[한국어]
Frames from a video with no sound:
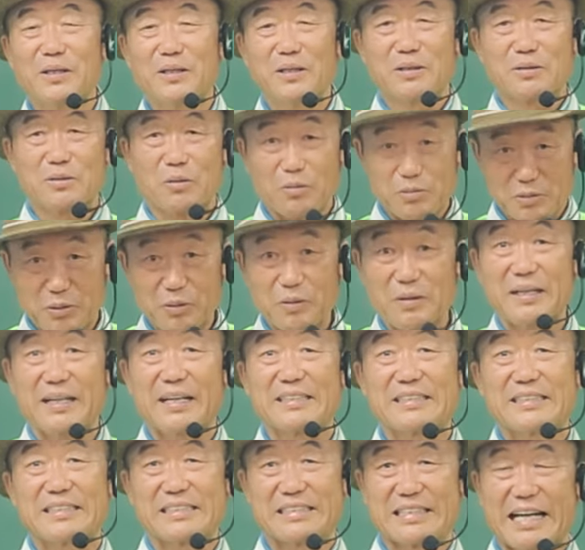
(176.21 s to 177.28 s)
꼭
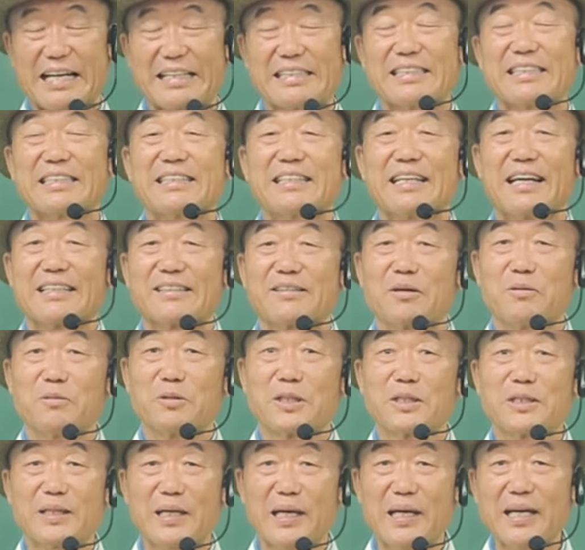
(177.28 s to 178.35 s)
돌아가시지 않더라도
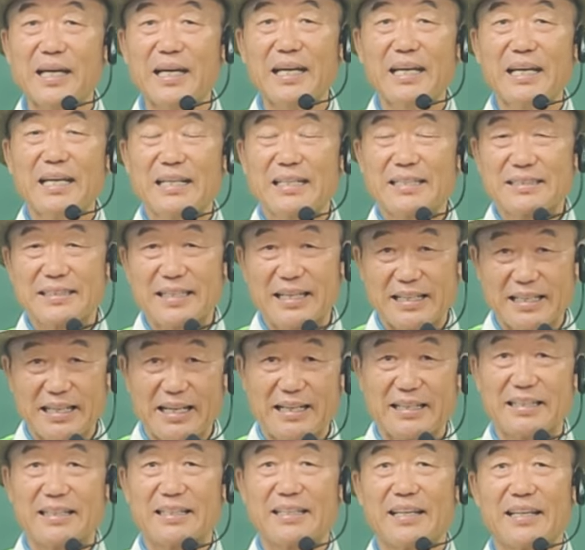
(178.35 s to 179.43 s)
어떻게
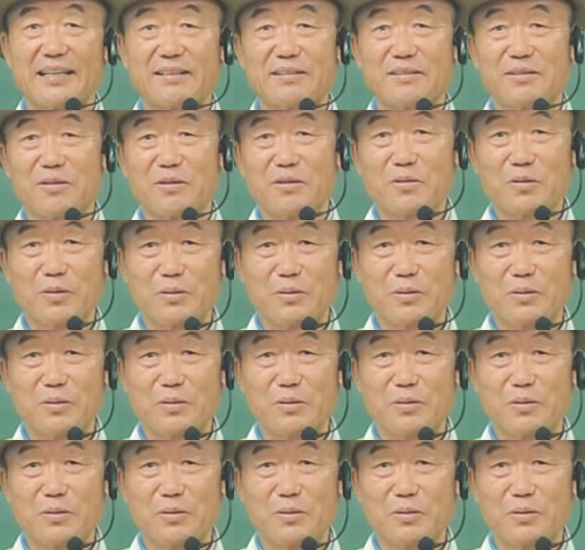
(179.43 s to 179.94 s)
생각을 내려놓고